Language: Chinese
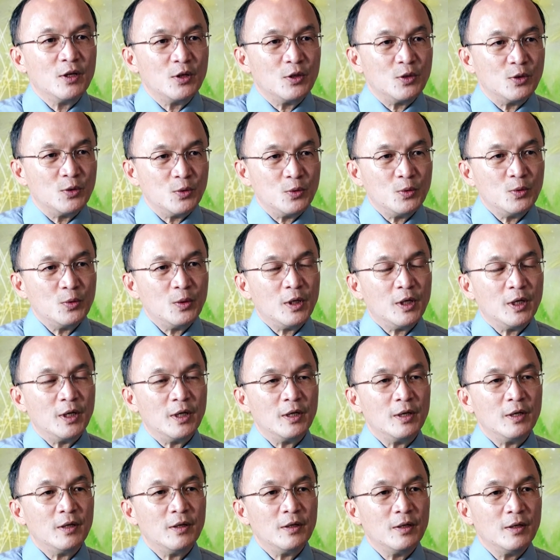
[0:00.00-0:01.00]
如
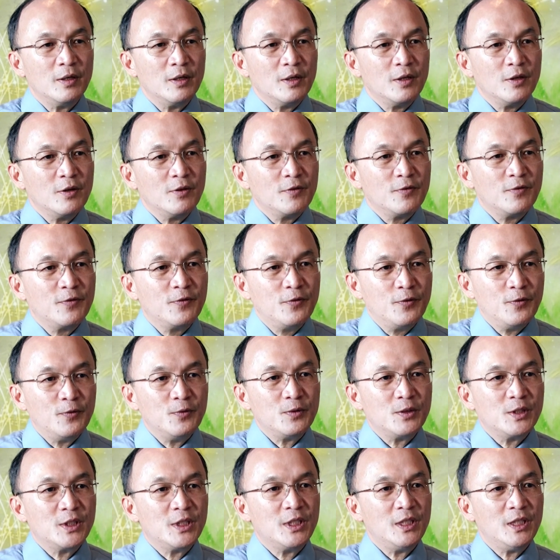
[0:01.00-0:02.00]
何夫
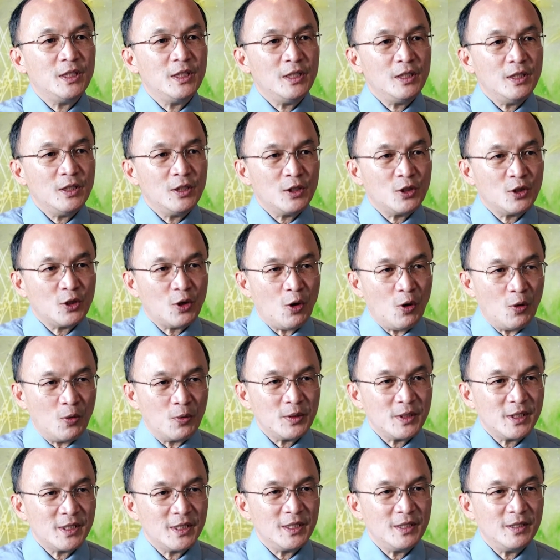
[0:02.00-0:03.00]
妻同
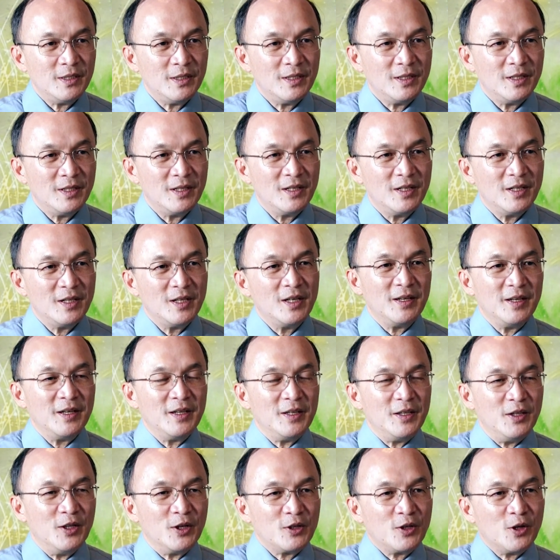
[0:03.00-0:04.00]
心，
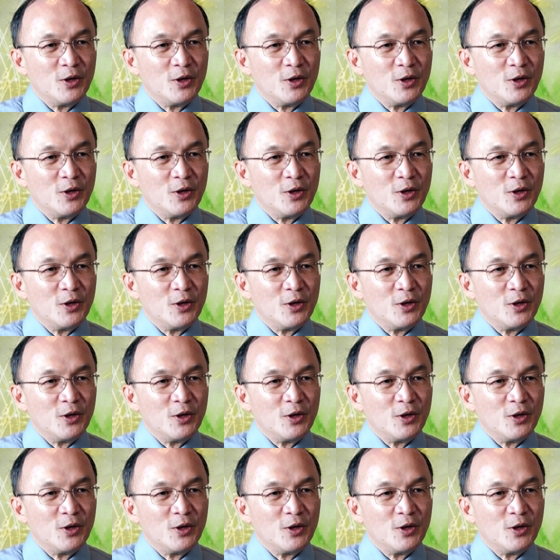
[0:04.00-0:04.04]
能